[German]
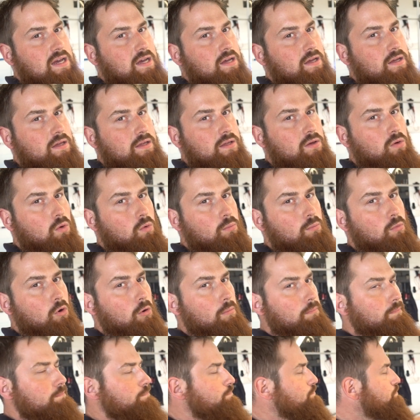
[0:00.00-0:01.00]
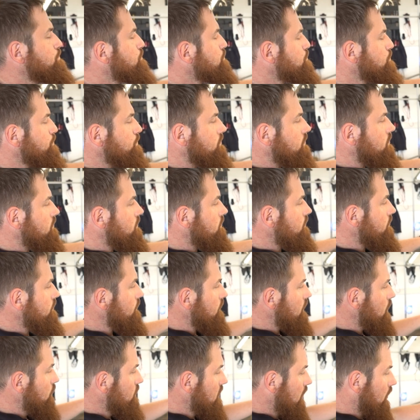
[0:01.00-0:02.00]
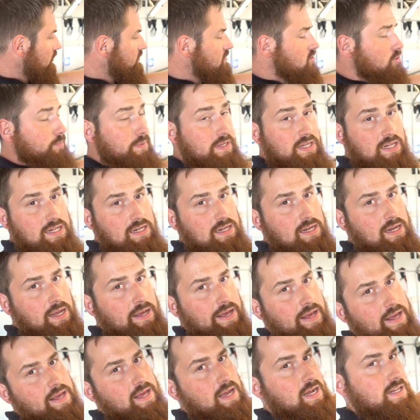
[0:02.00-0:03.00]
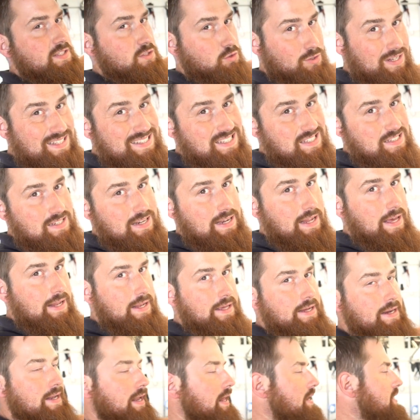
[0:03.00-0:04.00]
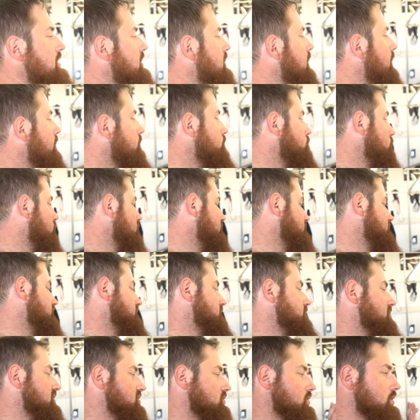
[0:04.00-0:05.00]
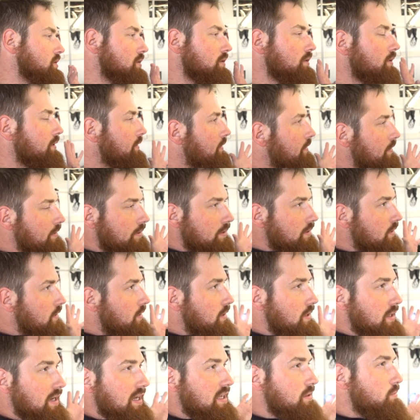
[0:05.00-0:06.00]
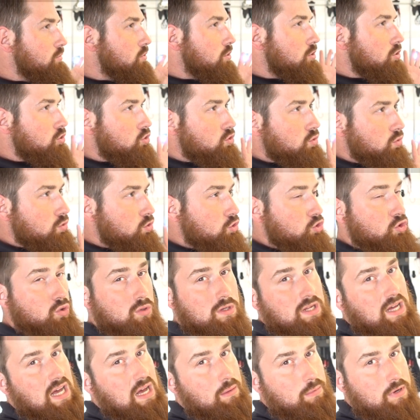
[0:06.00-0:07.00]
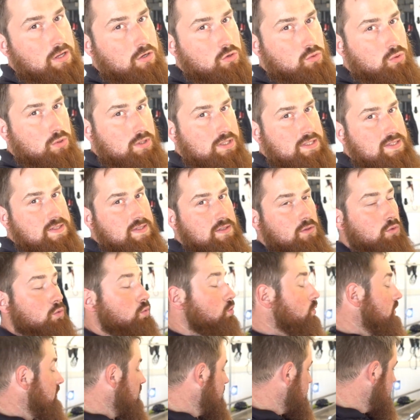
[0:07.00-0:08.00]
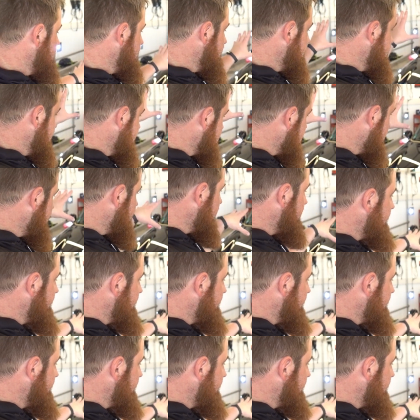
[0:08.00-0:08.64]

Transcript: Dach hier oben rum und Außenspiegel. Also ganz kleine Kleinigkeiten noch, das ist jetzt immer so eine halbe Stunde, Stunde Arbeit kurz und dann